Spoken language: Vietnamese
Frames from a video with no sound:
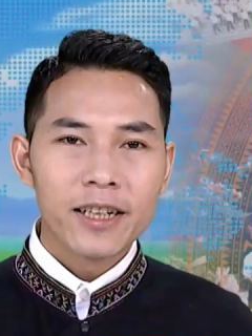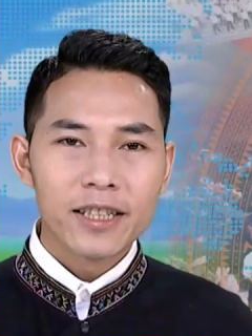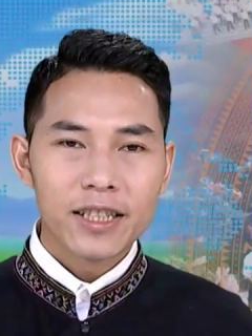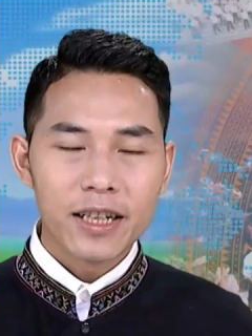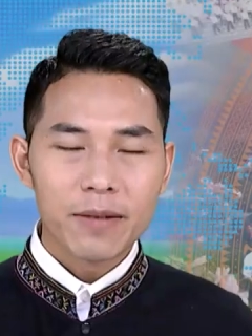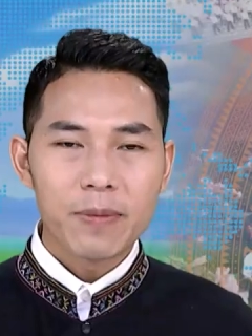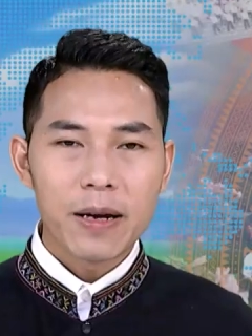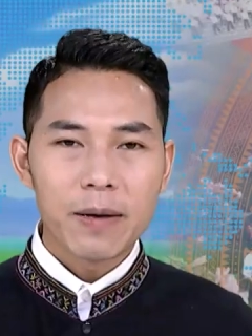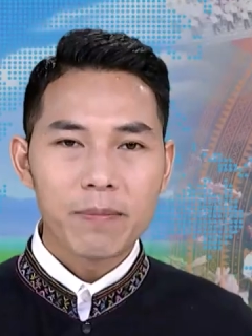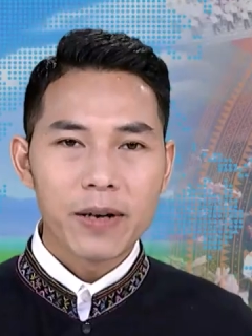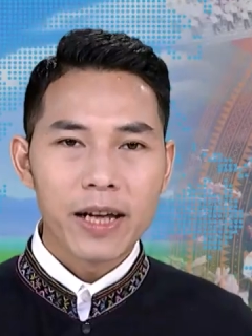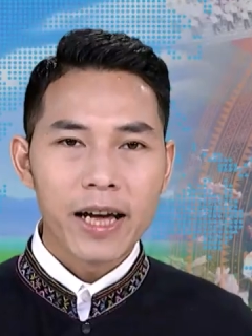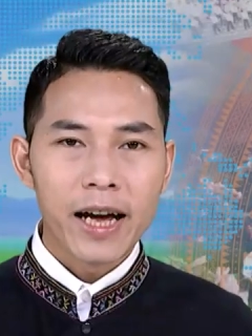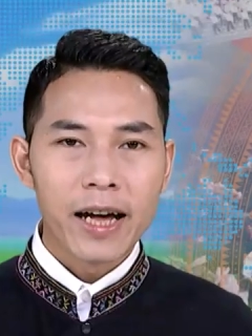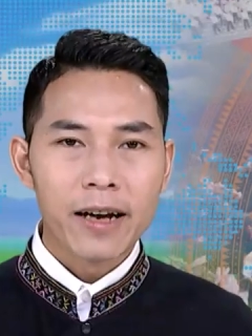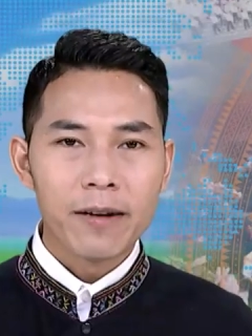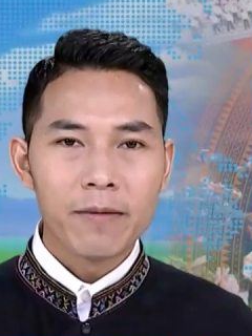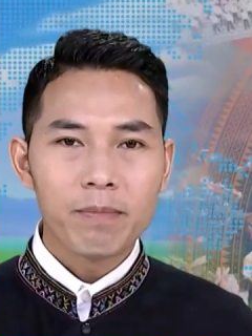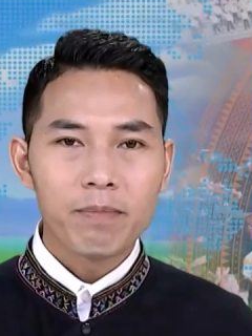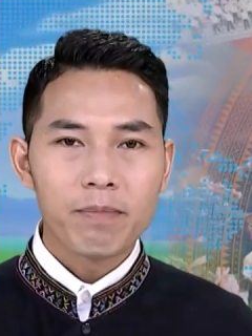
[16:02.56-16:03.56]
chấp năm đề
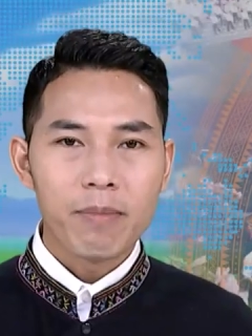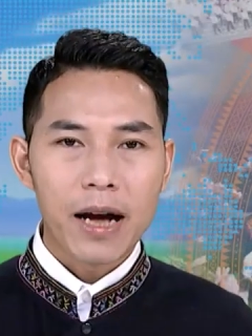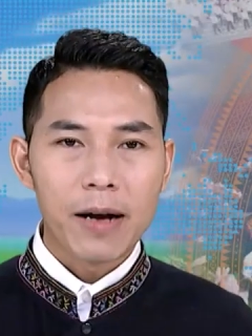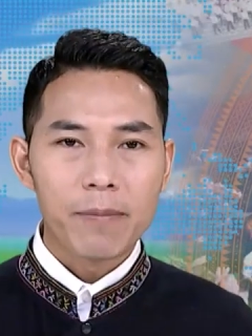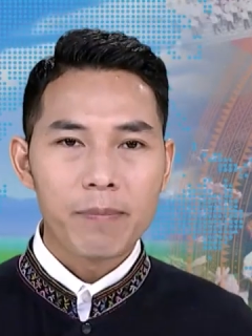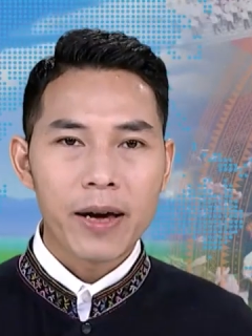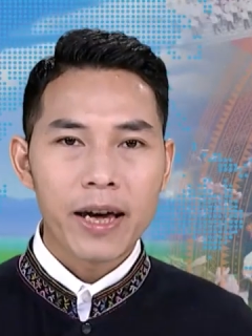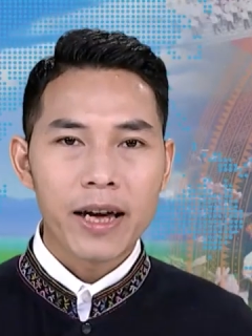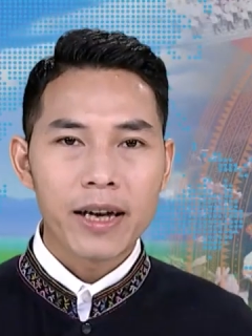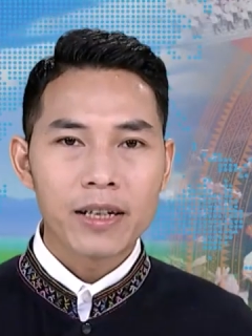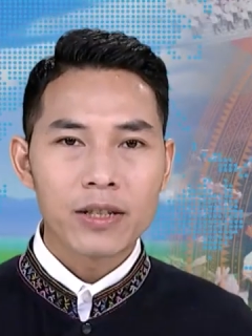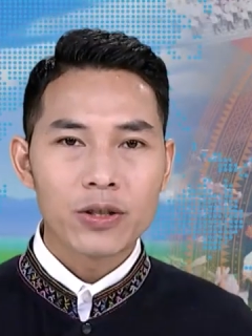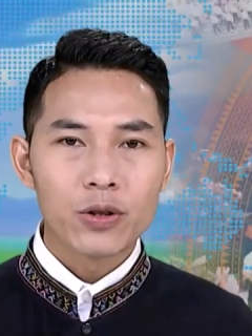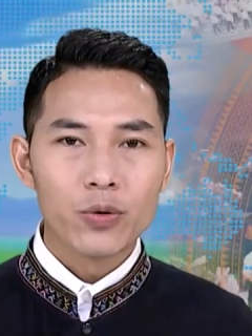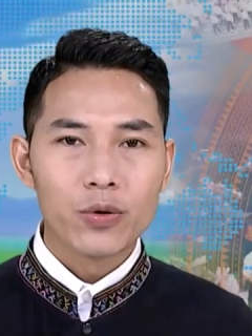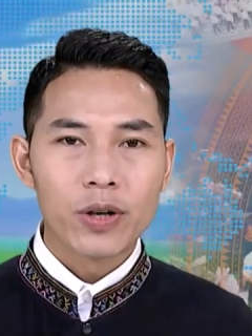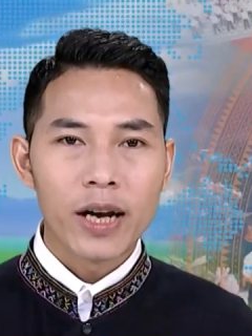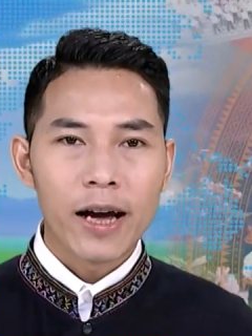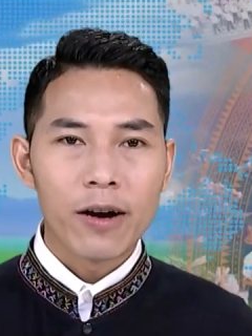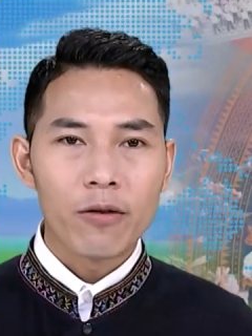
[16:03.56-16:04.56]
án mà pe
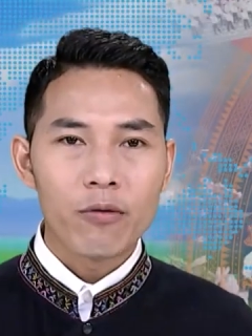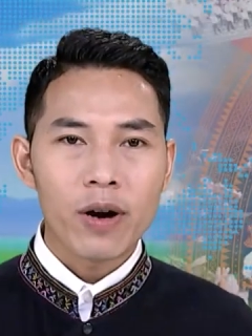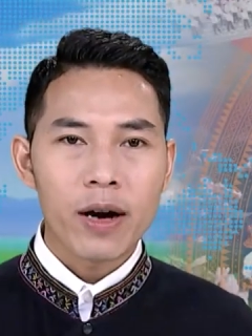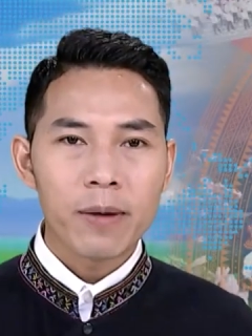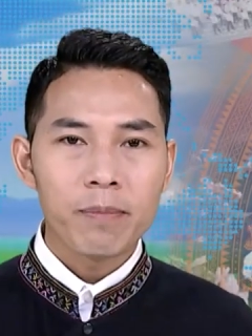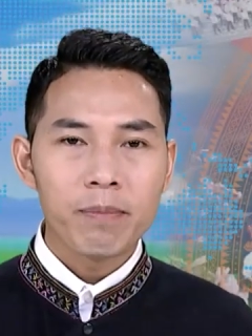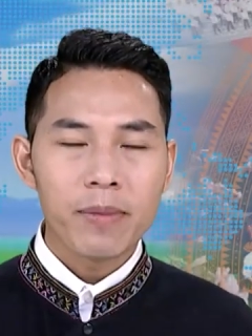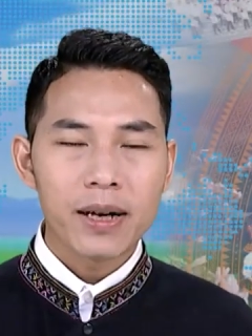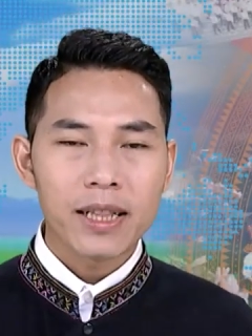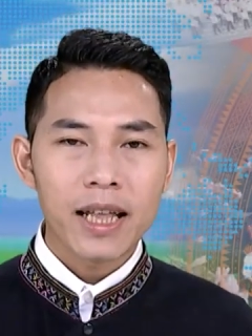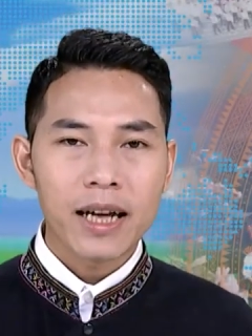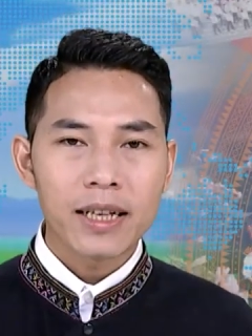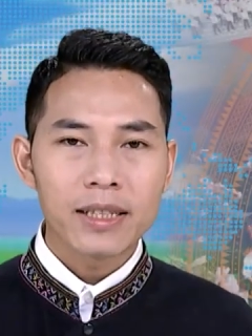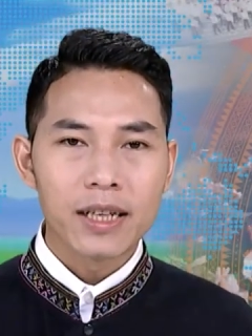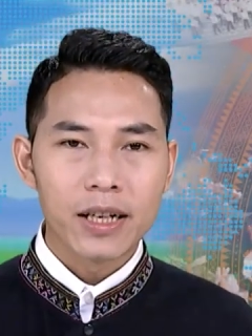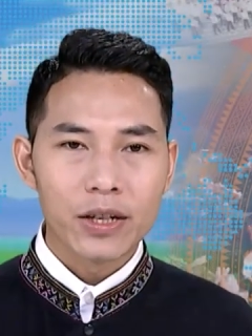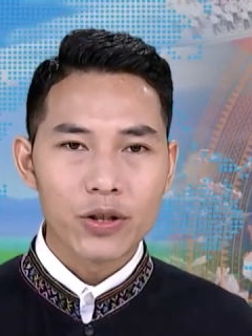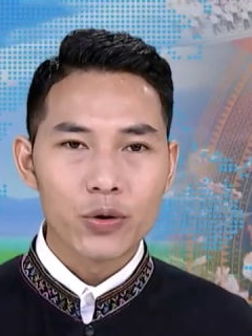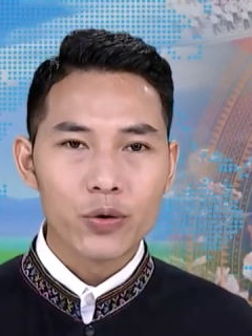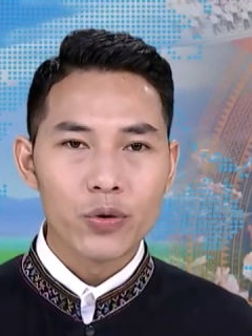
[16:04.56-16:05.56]
sủ nàng quam ma tăng
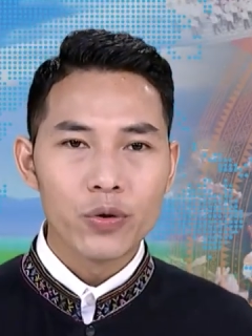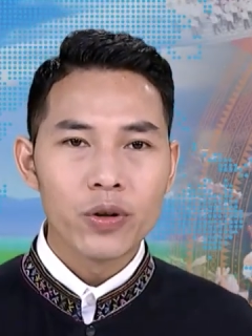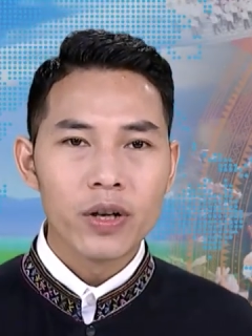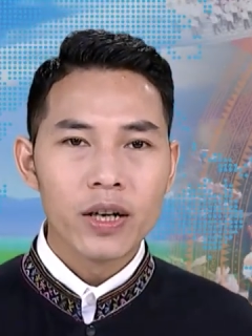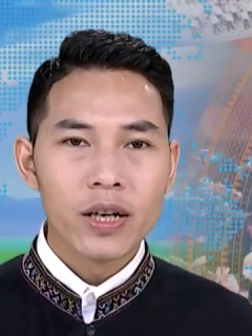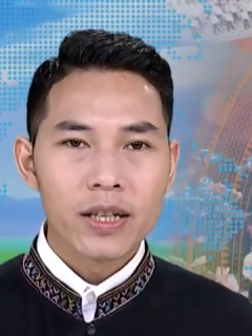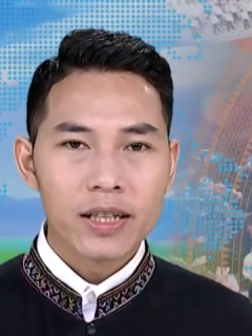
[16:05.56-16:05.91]
dần số,